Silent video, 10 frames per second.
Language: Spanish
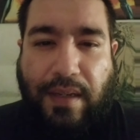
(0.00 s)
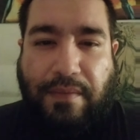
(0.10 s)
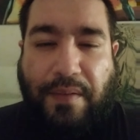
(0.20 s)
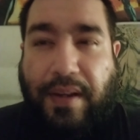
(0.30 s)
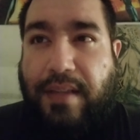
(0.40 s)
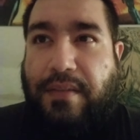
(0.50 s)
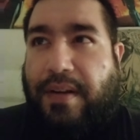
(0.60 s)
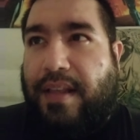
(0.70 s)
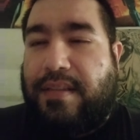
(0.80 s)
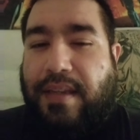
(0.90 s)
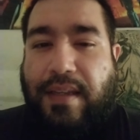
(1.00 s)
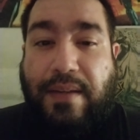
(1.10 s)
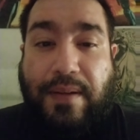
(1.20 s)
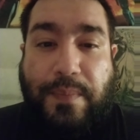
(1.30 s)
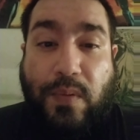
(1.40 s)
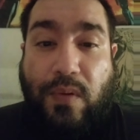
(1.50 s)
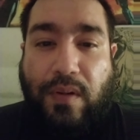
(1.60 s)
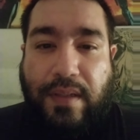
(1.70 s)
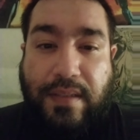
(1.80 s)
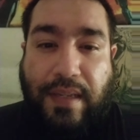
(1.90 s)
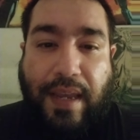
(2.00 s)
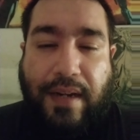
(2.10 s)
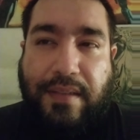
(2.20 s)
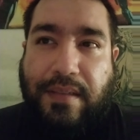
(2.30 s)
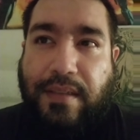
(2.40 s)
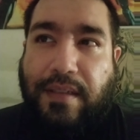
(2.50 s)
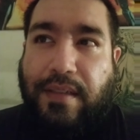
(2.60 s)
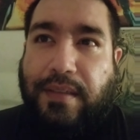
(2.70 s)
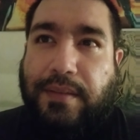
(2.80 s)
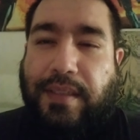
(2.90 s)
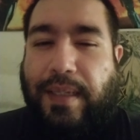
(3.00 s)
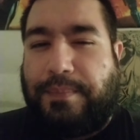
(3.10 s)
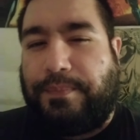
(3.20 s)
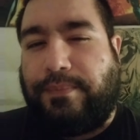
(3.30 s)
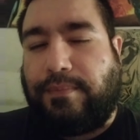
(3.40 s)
en fábricas de Francia, en Liverpool, en Sears, o sea,